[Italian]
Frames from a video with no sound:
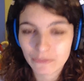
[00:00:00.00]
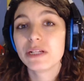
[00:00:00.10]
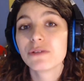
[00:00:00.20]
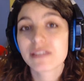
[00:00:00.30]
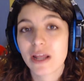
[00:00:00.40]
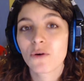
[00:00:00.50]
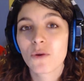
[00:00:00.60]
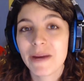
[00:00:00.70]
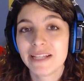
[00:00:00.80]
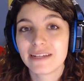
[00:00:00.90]
Quindi non sarà un
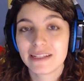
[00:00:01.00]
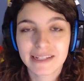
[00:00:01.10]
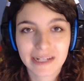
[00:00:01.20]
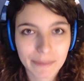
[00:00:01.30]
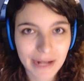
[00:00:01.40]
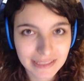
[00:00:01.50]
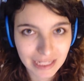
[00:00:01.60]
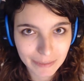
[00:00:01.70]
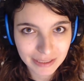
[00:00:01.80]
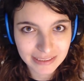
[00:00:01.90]
commentary del replay
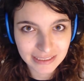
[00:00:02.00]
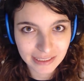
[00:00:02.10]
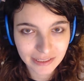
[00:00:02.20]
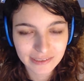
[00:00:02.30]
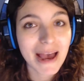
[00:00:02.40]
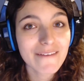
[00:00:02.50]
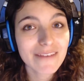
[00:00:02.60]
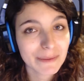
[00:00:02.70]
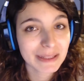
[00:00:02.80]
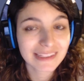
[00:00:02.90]
delle partite, ma è
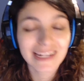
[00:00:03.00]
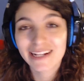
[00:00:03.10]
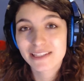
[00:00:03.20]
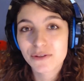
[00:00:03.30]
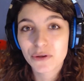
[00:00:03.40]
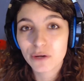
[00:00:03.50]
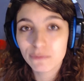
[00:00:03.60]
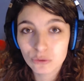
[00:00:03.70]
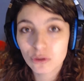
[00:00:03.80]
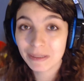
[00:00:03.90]
veramente la reazione che ho
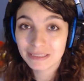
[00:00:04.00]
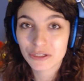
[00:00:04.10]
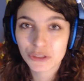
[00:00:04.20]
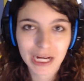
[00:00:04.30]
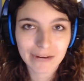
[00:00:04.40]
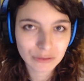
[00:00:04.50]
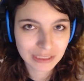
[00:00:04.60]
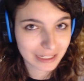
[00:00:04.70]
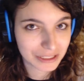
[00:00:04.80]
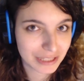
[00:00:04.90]
avuto mentre giocavo
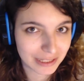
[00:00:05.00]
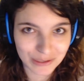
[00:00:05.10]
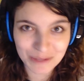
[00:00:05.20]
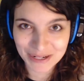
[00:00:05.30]
nella registrazione